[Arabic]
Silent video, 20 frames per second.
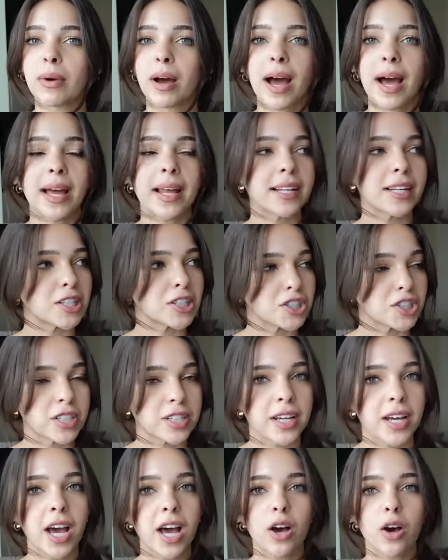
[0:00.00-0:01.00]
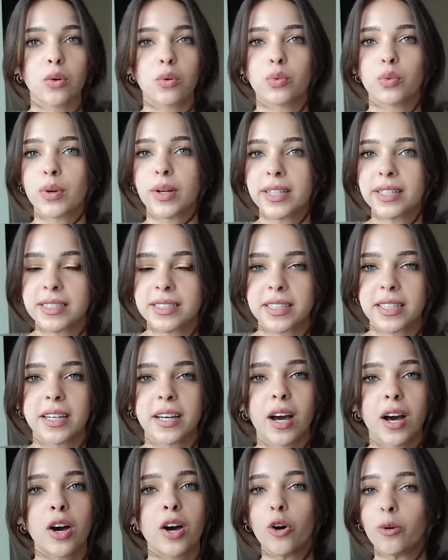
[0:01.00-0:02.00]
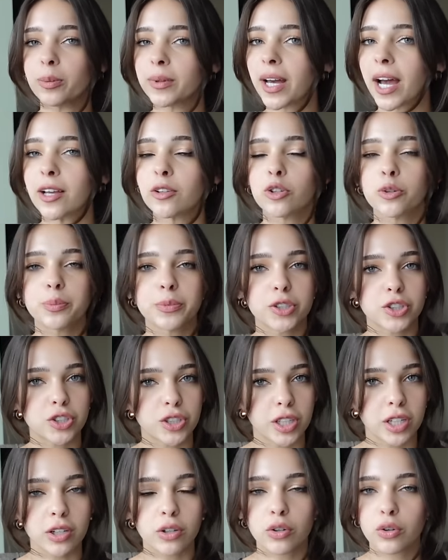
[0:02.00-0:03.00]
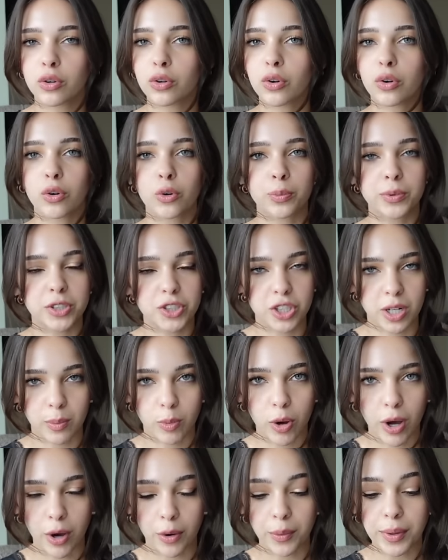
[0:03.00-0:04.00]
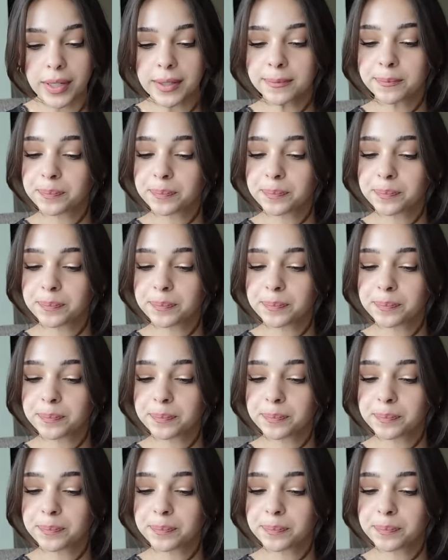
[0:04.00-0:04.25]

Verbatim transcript: محل شرح واسع وبتقعدوا بتشتغلوا وبتشربوا قهوه